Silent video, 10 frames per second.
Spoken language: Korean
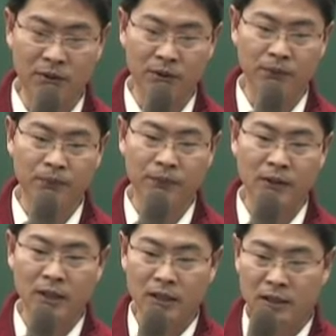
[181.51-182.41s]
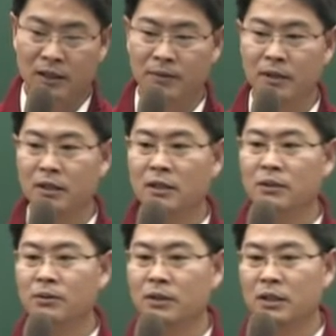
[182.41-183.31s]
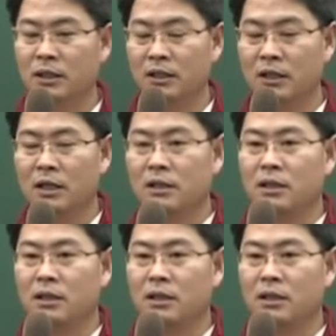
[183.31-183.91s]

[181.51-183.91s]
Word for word: 했고요. 자 그 다음에 얼구등기는